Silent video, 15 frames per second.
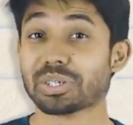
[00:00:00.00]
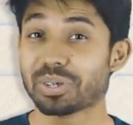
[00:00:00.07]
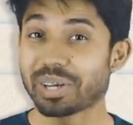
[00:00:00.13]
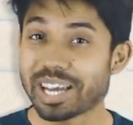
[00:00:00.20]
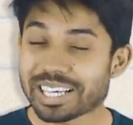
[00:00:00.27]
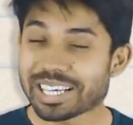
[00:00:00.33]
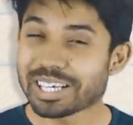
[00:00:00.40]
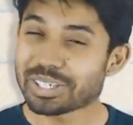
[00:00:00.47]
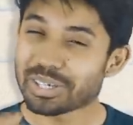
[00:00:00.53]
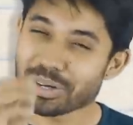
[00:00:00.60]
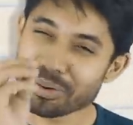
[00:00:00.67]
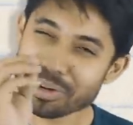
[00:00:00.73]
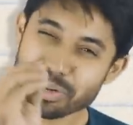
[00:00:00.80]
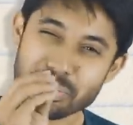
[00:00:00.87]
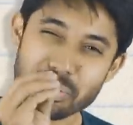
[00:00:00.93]
সো এটাই ছিল
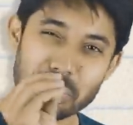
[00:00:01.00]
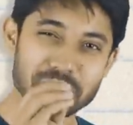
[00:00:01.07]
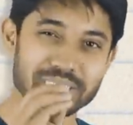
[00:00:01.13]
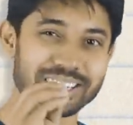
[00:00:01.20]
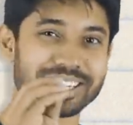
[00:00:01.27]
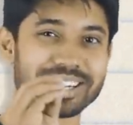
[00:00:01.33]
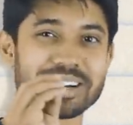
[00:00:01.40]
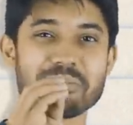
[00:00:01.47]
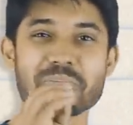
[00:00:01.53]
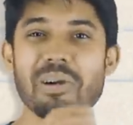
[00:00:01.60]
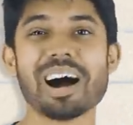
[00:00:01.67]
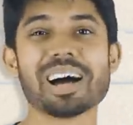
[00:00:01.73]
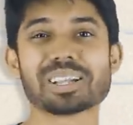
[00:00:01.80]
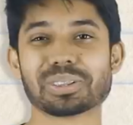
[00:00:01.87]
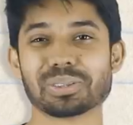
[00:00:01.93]
ওই কোটের
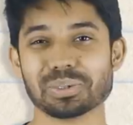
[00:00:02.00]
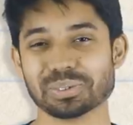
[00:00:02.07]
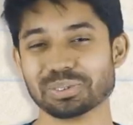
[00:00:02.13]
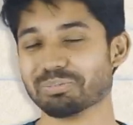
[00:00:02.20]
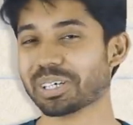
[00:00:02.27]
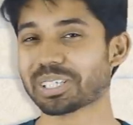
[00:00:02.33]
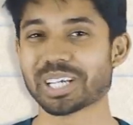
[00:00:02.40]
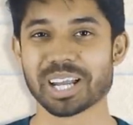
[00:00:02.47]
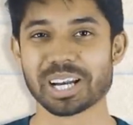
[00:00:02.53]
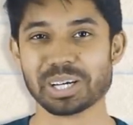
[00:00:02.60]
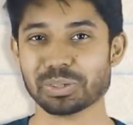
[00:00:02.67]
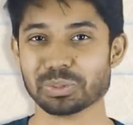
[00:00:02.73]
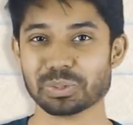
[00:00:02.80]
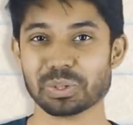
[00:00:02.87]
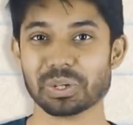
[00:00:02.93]
মাহাত্ম বা সানে
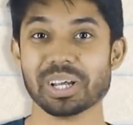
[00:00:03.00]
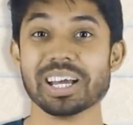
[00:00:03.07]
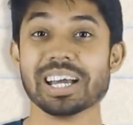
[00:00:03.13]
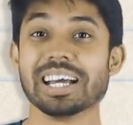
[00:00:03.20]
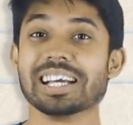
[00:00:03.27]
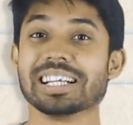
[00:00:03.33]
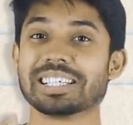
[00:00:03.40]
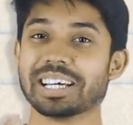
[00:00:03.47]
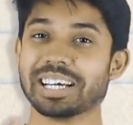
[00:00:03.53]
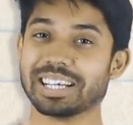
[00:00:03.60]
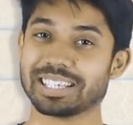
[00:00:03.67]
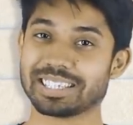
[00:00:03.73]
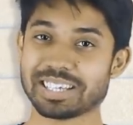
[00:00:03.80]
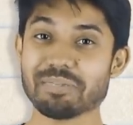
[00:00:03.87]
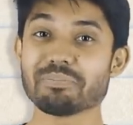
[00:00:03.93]
নজুল যে
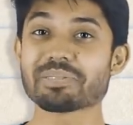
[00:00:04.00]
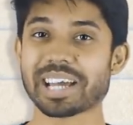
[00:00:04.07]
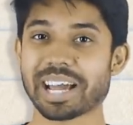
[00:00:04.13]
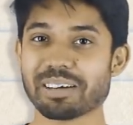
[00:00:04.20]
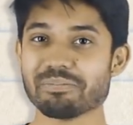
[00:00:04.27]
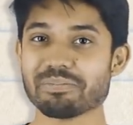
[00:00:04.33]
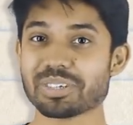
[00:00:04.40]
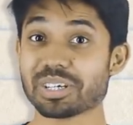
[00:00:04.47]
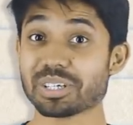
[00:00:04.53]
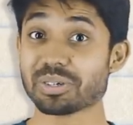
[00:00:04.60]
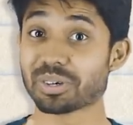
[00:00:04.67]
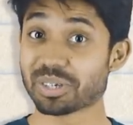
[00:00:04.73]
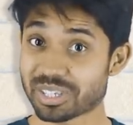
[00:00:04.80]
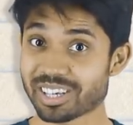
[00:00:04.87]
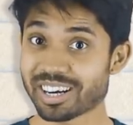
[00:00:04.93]
সামটাইমস
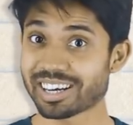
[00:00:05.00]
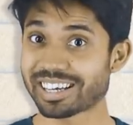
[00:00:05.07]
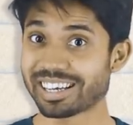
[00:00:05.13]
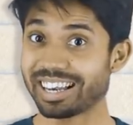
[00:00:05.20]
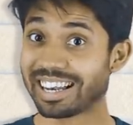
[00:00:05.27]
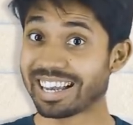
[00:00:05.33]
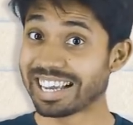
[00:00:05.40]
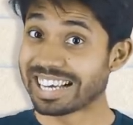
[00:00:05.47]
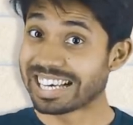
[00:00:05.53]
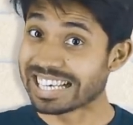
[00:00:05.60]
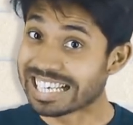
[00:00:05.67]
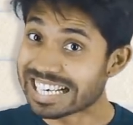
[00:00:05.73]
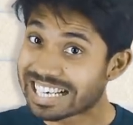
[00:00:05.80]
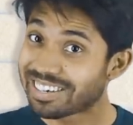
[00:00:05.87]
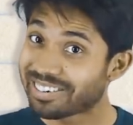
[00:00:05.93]
ইয়োর সার্কেল
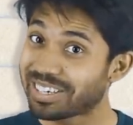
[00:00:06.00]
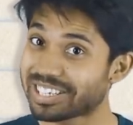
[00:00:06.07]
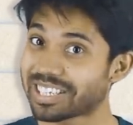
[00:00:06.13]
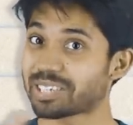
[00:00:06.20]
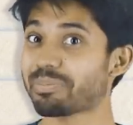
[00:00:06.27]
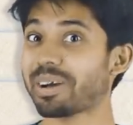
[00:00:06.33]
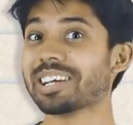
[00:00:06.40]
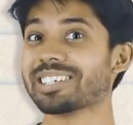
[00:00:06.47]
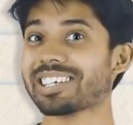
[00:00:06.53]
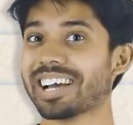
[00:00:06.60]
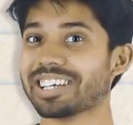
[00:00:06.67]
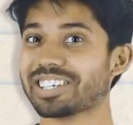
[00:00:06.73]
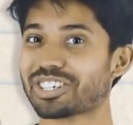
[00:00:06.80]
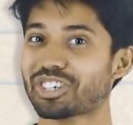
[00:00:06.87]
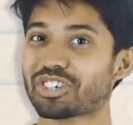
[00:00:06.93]
ডিক্রিজেস বাই
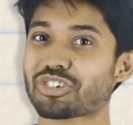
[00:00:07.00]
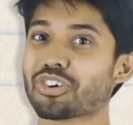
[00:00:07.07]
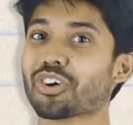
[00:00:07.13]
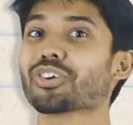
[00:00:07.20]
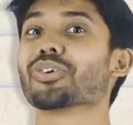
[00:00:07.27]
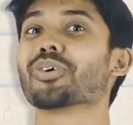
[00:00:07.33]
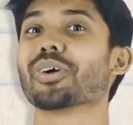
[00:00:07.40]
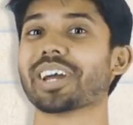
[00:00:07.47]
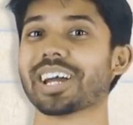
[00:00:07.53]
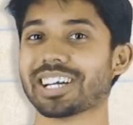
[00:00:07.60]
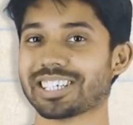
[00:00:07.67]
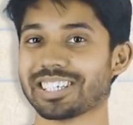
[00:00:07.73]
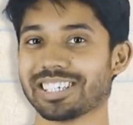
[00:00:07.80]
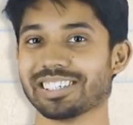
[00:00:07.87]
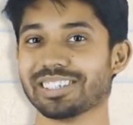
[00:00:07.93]
সাইজ ছোট হয়ে
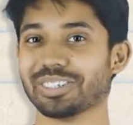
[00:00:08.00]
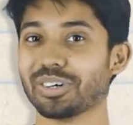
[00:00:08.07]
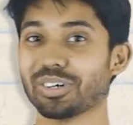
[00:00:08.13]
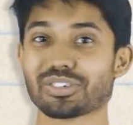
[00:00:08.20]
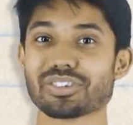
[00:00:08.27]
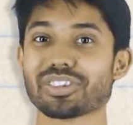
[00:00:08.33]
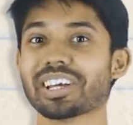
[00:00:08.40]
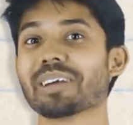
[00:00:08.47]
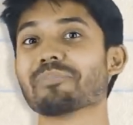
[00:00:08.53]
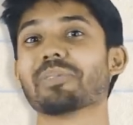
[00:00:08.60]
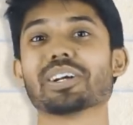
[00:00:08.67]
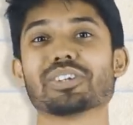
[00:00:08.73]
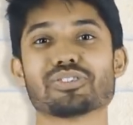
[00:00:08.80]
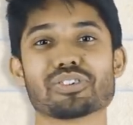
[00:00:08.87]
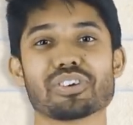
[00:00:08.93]
আসে দশজন থেকে
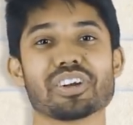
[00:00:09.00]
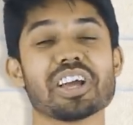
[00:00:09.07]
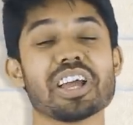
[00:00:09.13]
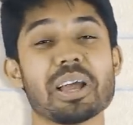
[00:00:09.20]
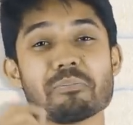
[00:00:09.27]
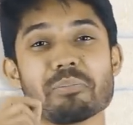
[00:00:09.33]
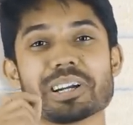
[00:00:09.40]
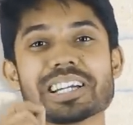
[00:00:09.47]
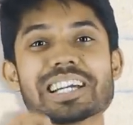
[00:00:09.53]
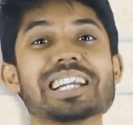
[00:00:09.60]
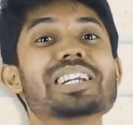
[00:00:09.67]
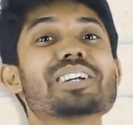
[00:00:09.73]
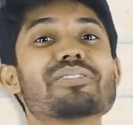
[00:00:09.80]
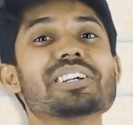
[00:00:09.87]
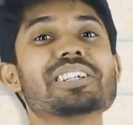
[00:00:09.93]
পাঁচজন বাট
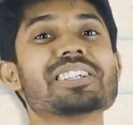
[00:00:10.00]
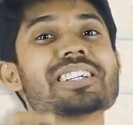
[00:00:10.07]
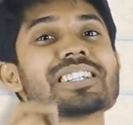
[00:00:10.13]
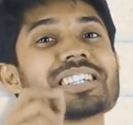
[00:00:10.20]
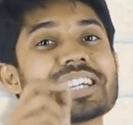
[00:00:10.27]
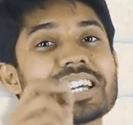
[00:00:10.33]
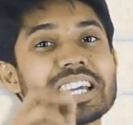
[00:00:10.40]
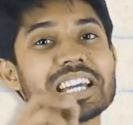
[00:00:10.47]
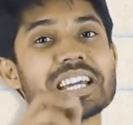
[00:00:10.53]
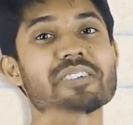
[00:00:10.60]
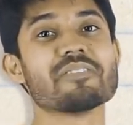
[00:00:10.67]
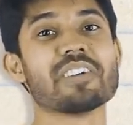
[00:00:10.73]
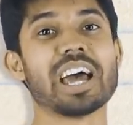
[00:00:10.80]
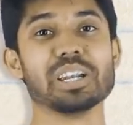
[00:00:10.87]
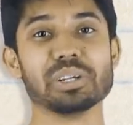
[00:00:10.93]
ইনক্রিজেস ইন
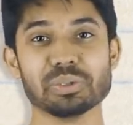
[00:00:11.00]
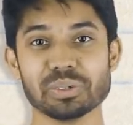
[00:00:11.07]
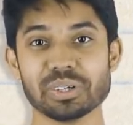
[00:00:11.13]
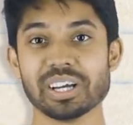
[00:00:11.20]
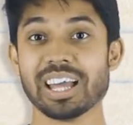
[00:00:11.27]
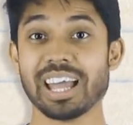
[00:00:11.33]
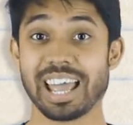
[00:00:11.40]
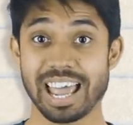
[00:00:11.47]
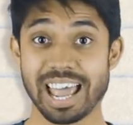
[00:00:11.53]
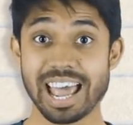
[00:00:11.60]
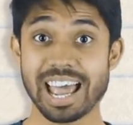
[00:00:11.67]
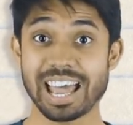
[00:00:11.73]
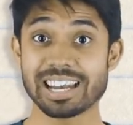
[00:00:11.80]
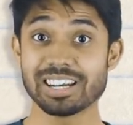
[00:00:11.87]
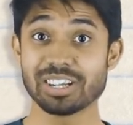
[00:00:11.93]
ভ্যালিউ
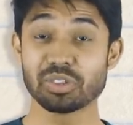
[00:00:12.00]
অ্যান্ড